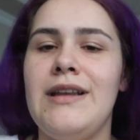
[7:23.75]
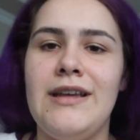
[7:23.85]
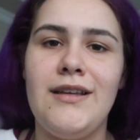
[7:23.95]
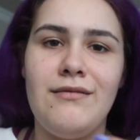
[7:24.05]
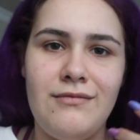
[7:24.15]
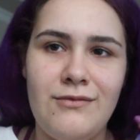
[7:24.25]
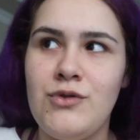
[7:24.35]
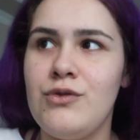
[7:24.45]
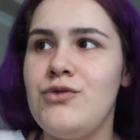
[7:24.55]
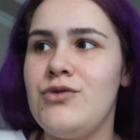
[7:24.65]
Hani
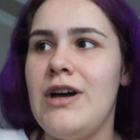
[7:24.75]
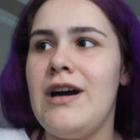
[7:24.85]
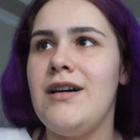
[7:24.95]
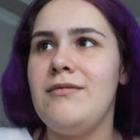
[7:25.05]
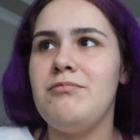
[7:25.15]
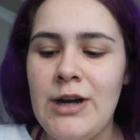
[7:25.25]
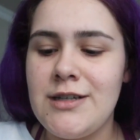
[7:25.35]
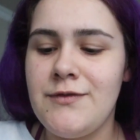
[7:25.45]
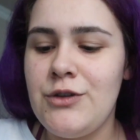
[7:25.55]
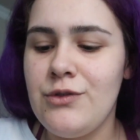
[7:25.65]
sonuçta bu
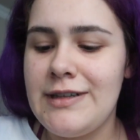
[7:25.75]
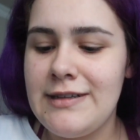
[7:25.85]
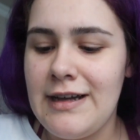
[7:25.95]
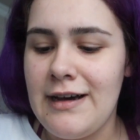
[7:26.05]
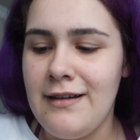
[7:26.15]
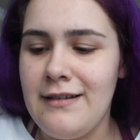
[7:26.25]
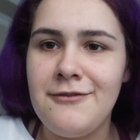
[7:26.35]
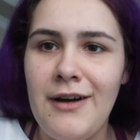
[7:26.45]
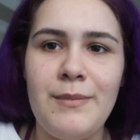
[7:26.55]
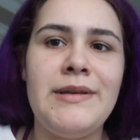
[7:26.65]
tarz videoları da
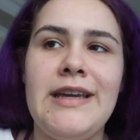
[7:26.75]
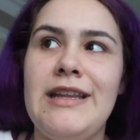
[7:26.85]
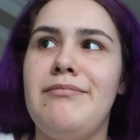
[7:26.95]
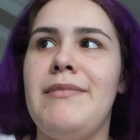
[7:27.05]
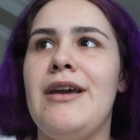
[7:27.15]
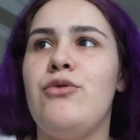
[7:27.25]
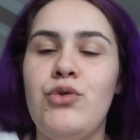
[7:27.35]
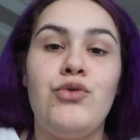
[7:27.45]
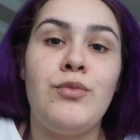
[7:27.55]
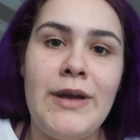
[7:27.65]
fabrike etmeye,
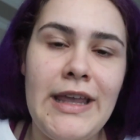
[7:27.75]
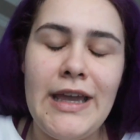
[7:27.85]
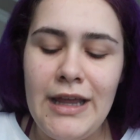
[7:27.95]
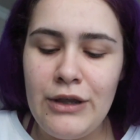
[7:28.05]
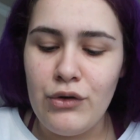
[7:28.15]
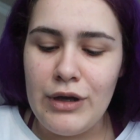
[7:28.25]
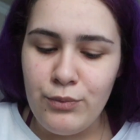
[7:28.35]
uydurmaya gerek yok.